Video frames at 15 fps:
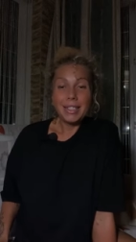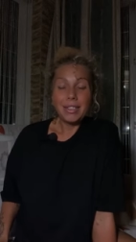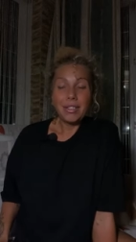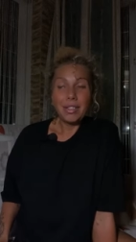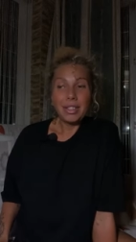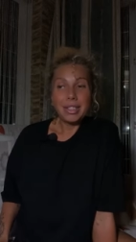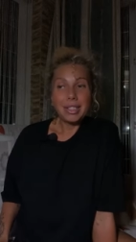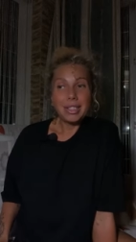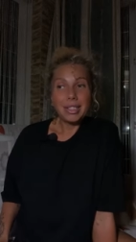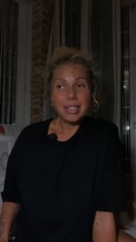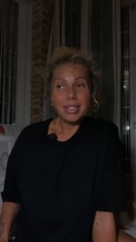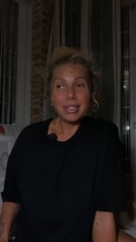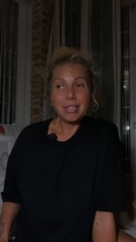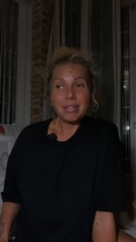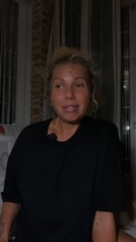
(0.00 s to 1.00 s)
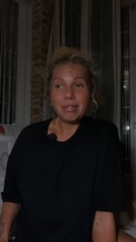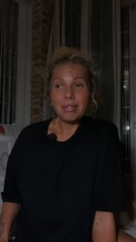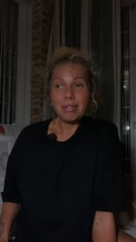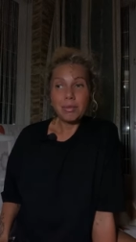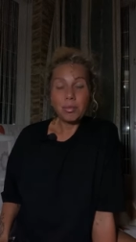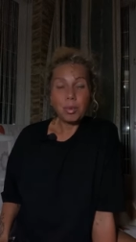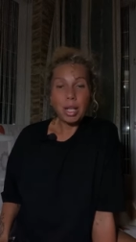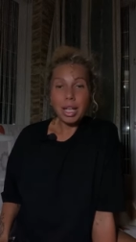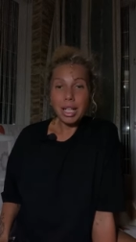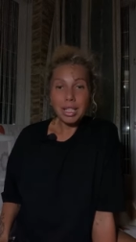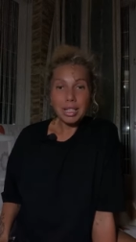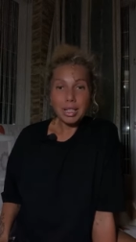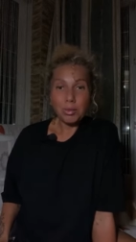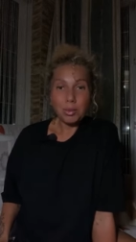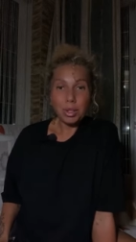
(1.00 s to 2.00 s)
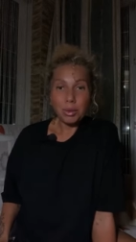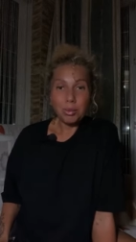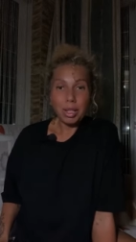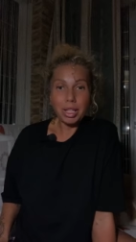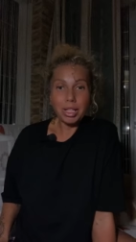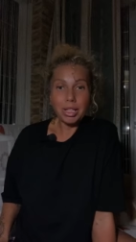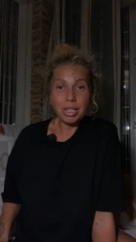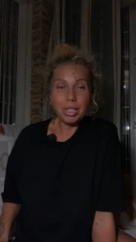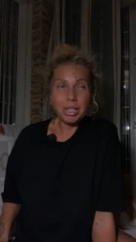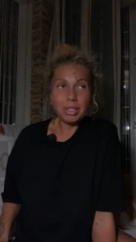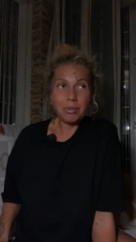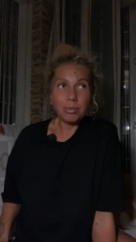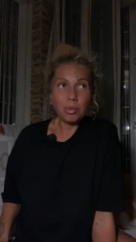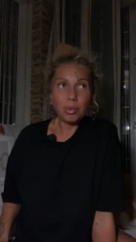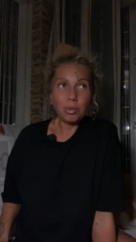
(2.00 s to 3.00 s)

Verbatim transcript: Вот. Э, по-разному, ребят. Э,